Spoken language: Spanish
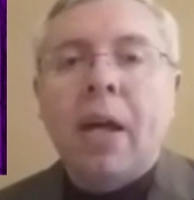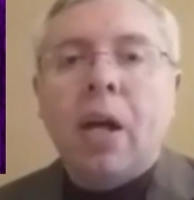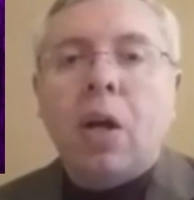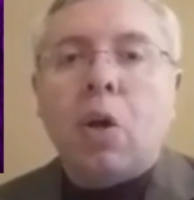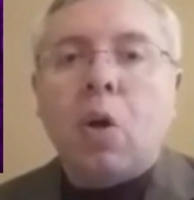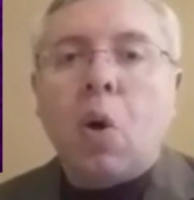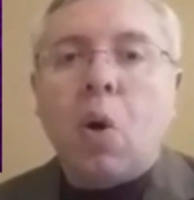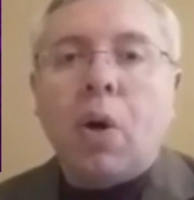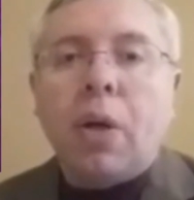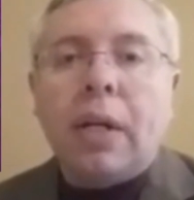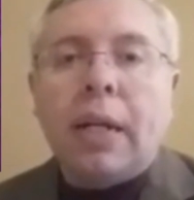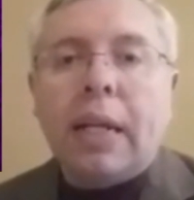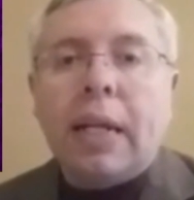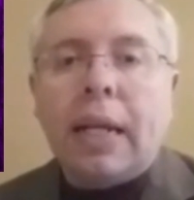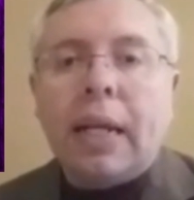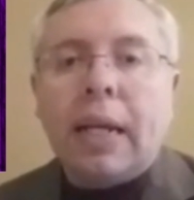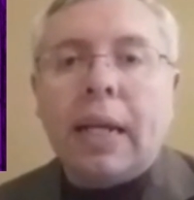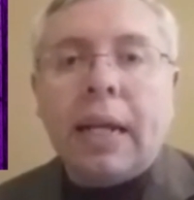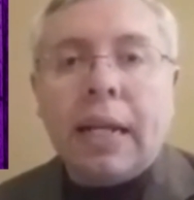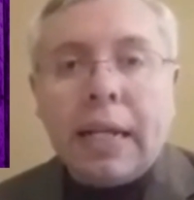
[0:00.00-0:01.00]
con
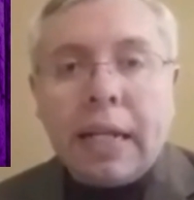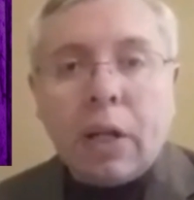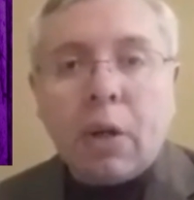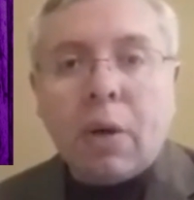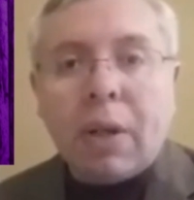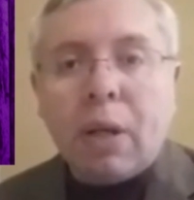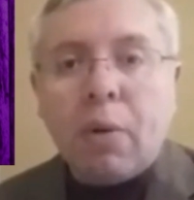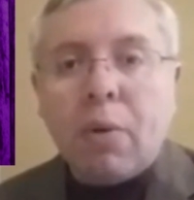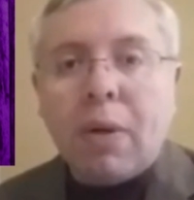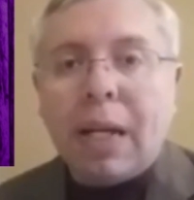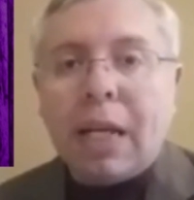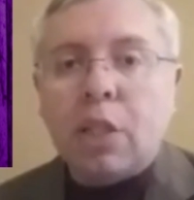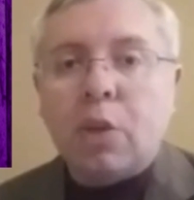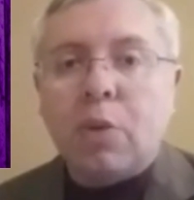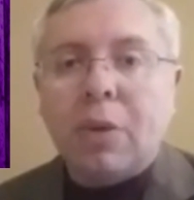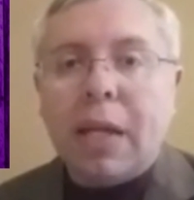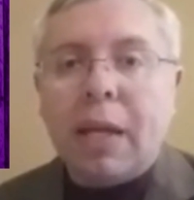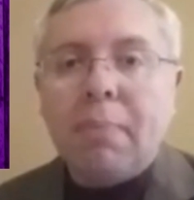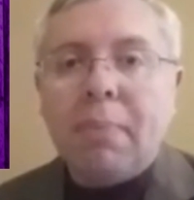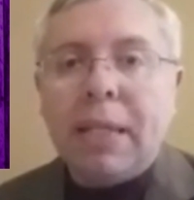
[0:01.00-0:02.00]
eh, el hijo de una
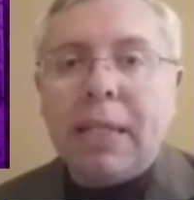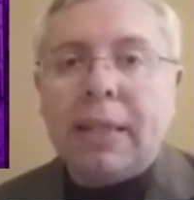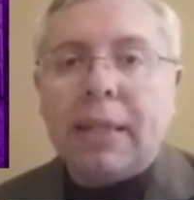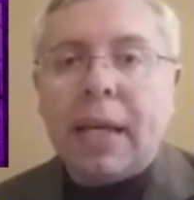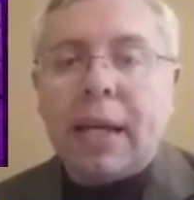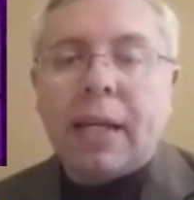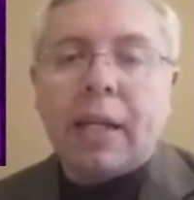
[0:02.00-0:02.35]
tsunamita.